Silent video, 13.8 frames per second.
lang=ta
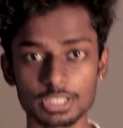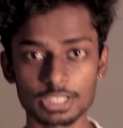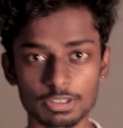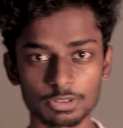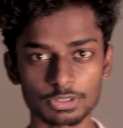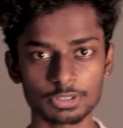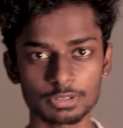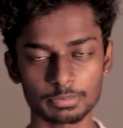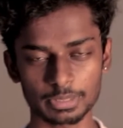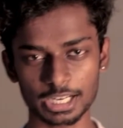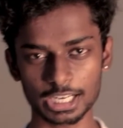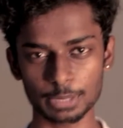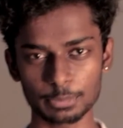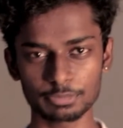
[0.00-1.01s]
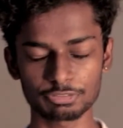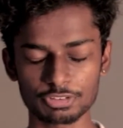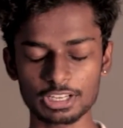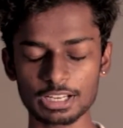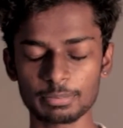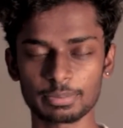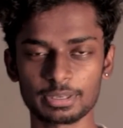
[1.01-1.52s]
ஒன்றில் வரும் மறக்காமல்
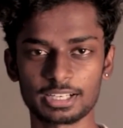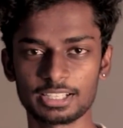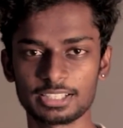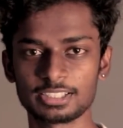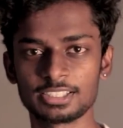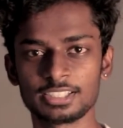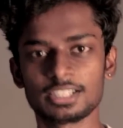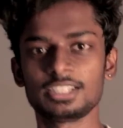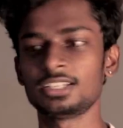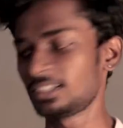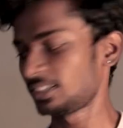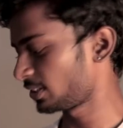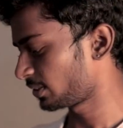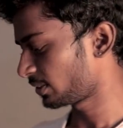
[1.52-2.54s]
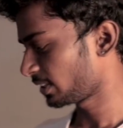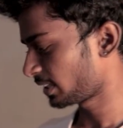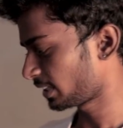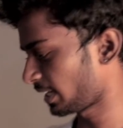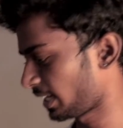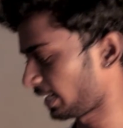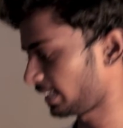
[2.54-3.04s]
ஃபுல்லாக பாருங்கள்
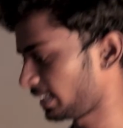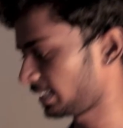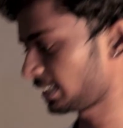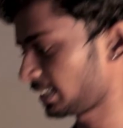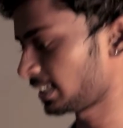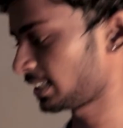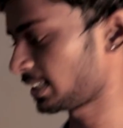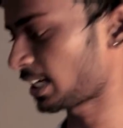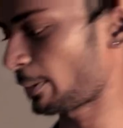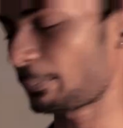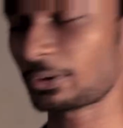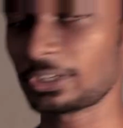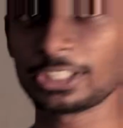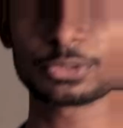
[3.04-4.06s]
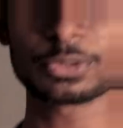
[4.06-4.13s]
ஓகே அப்புறம் இது